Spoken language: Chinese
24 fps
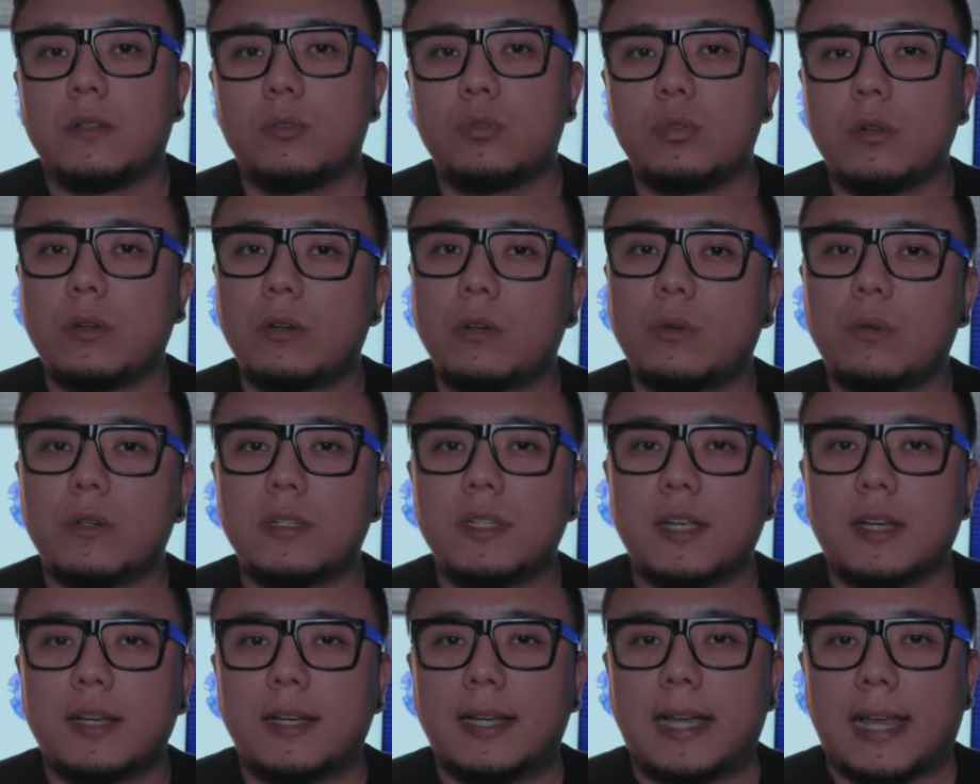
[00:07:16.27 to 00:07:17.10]
最后，我
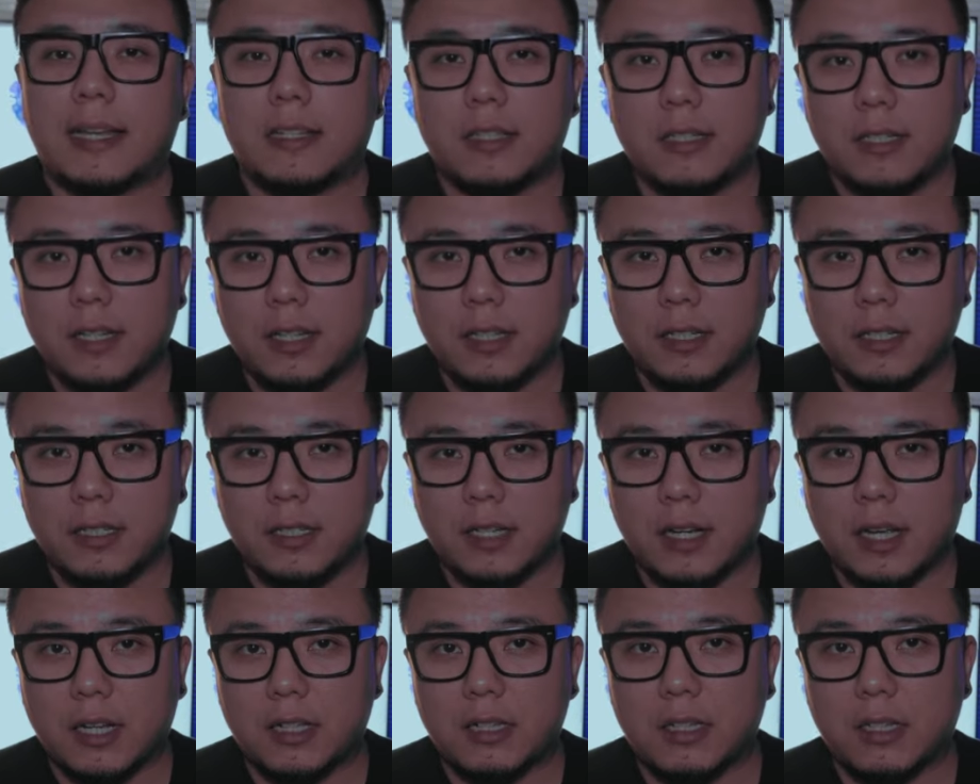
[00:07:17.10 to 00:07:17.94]
想感谢一
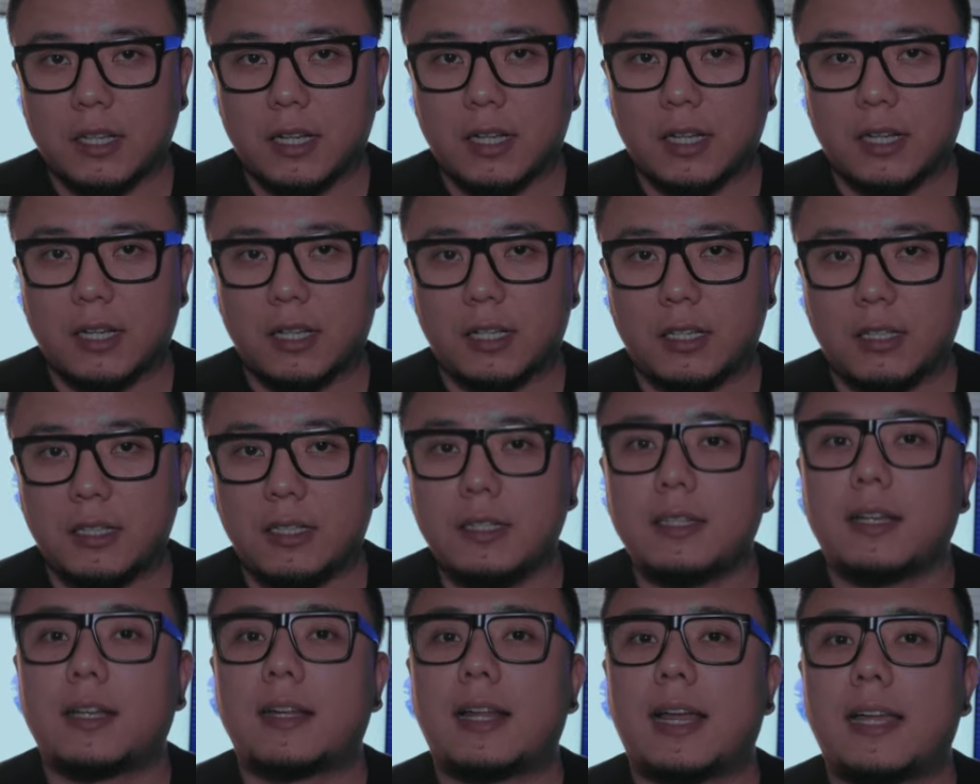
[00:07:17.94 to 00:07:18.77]
下这
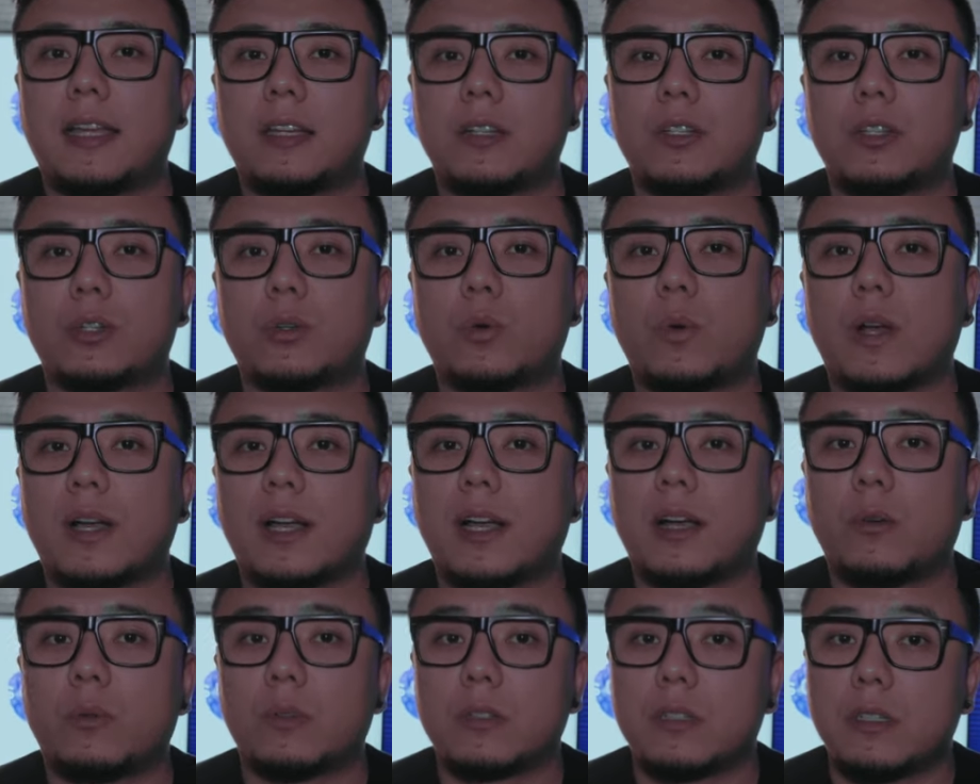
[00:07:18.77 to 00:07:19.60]
一年来一直观
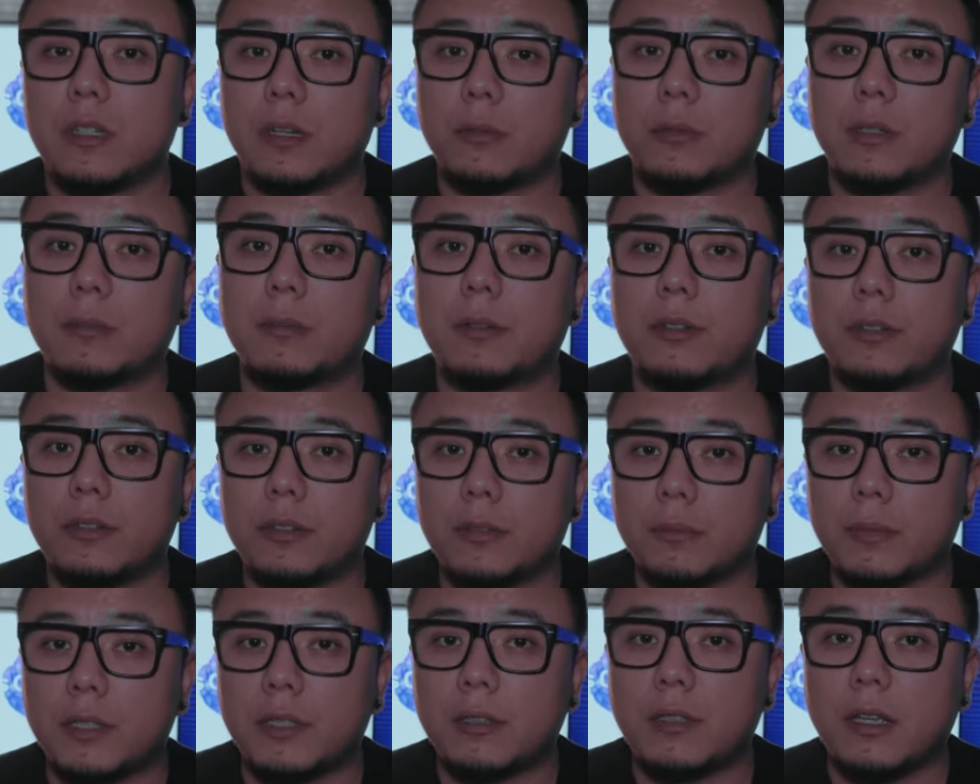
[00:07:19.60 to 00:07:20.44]
看我节目的朋
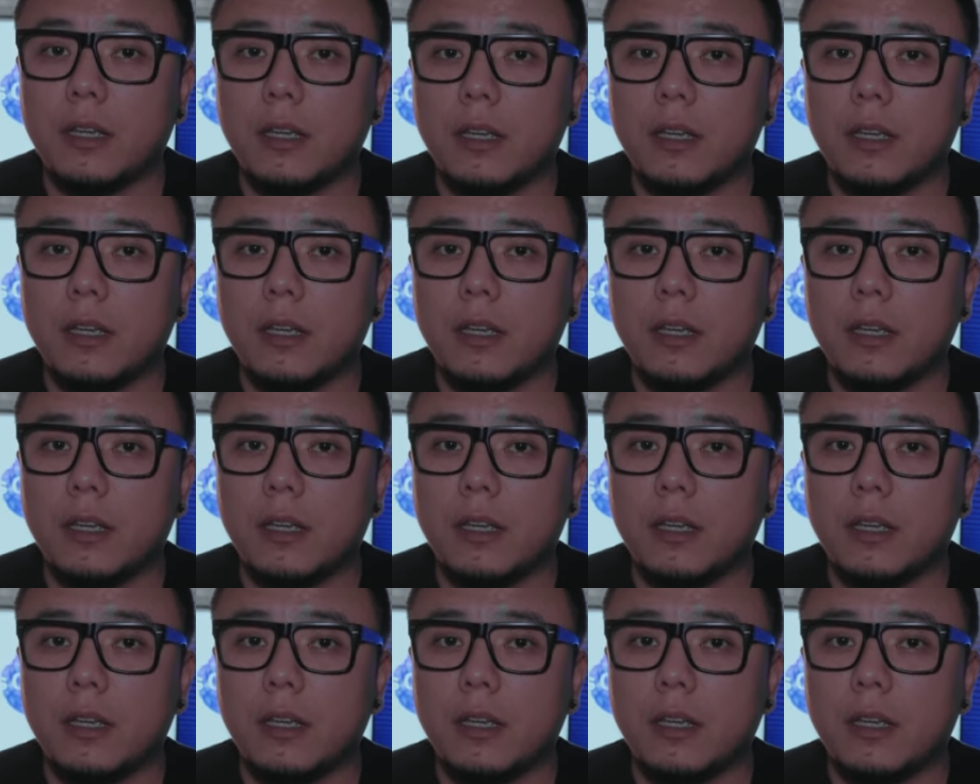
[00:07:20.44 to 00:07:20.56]
友们。